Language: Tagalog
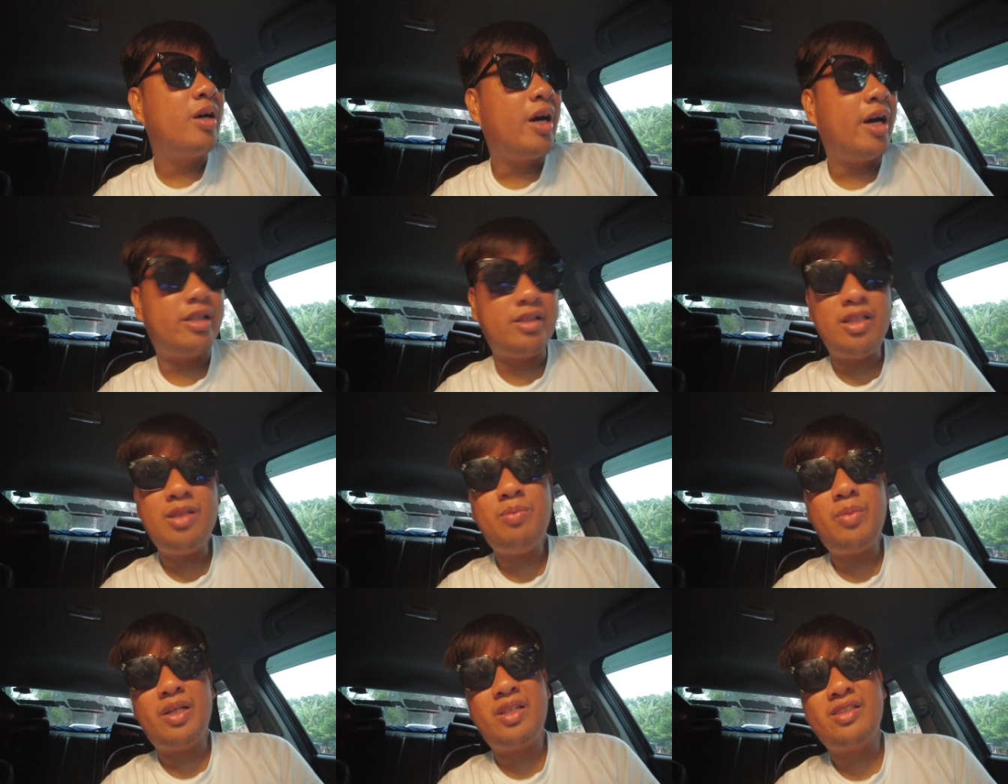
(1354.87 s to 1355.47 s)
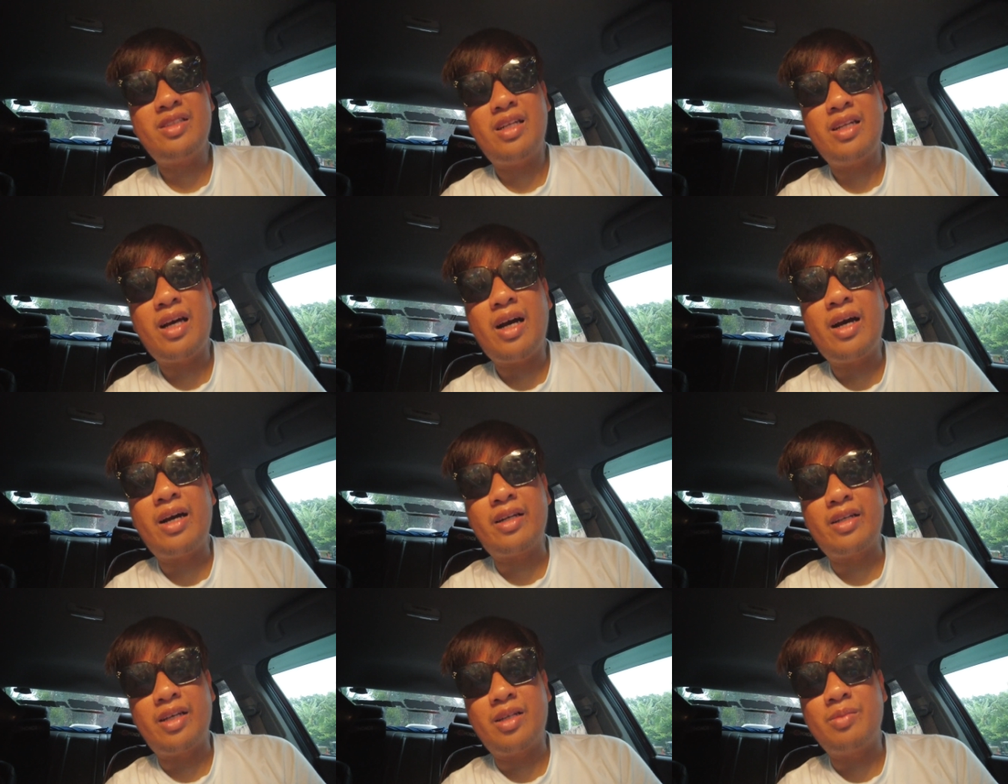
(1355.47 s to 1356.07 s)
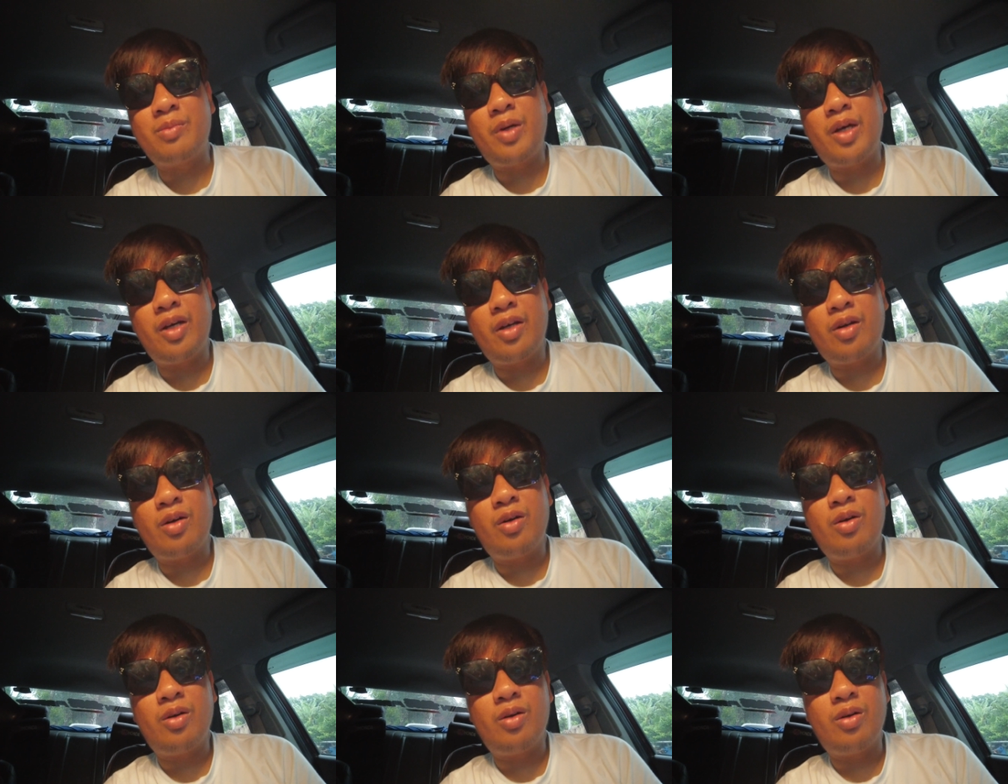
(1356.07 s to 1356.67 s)
I think pwede siyang lakarin
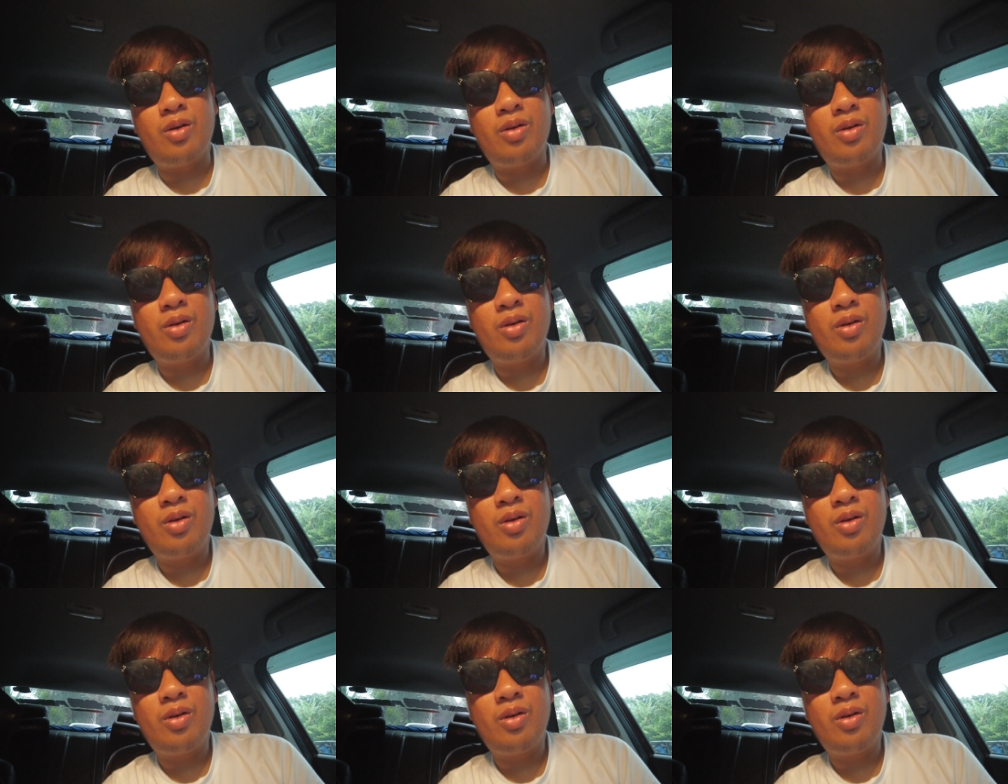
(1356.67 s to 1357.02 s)
pero